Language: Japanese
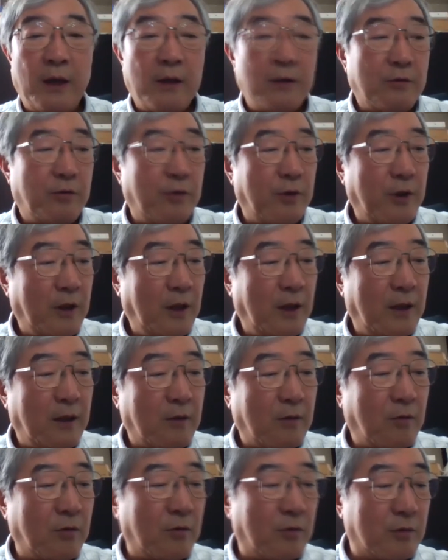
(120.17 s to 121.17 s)
それが、
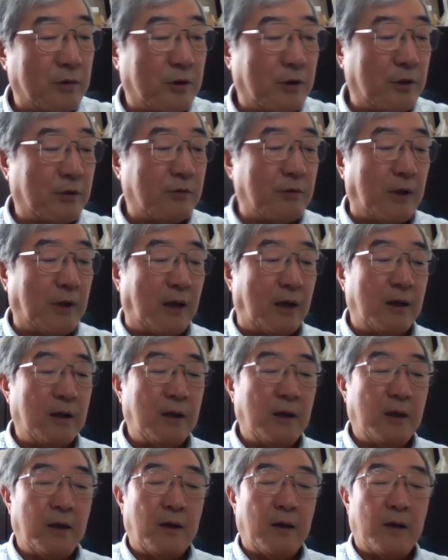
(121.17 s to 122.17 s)
うん、実は
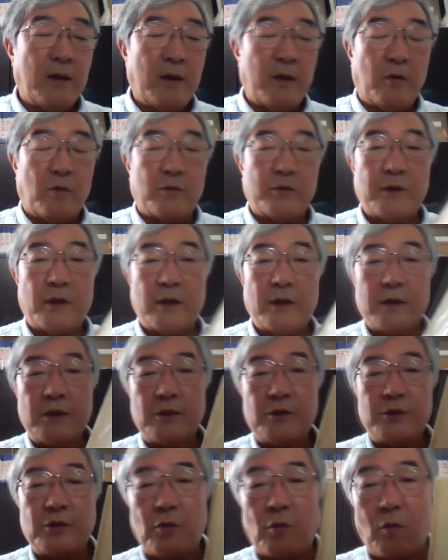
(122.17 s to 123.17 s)
おさらぎ
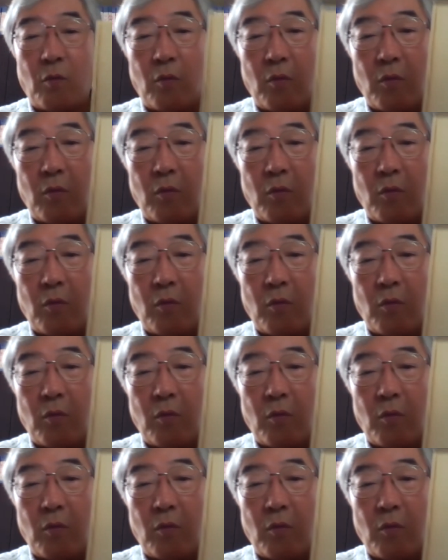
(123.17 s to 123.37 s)
二郎、